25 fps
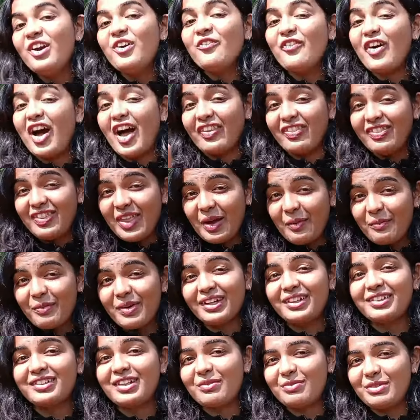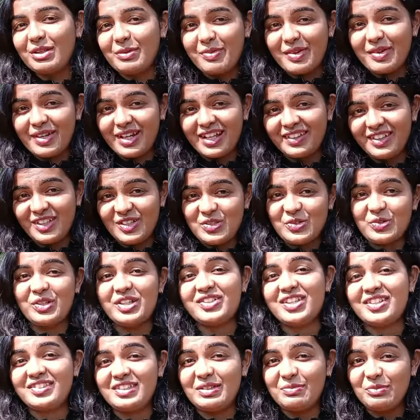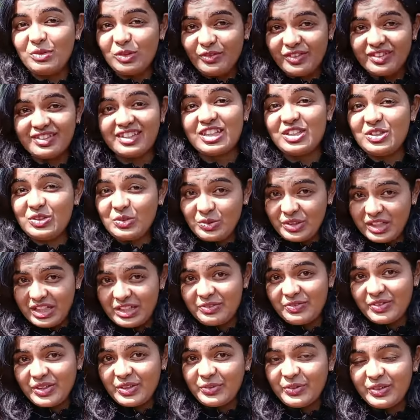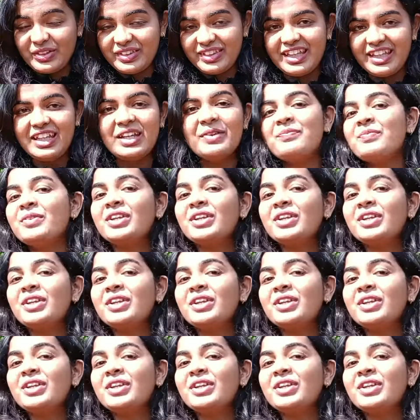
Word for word: वहाँ दबंग रब ने बना दी जोड़ी जैसी मूवीज़ की शूटिंग भी हुई थी